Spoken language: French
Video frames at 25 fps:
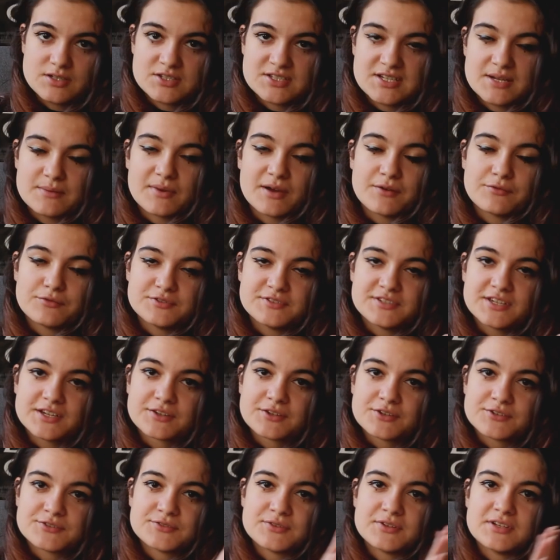J'aimerais vous dire
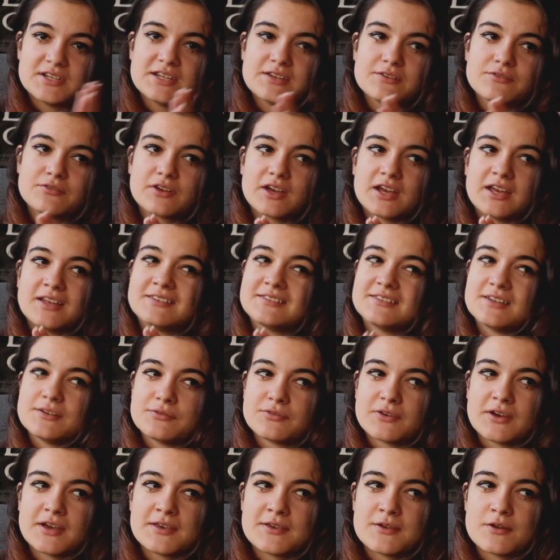que ce livre est
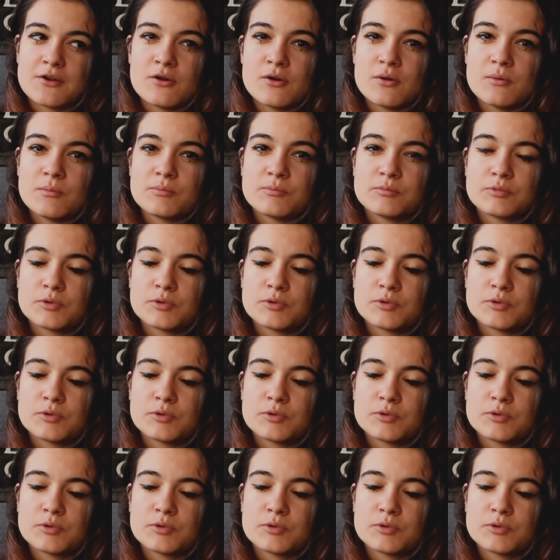effrayant,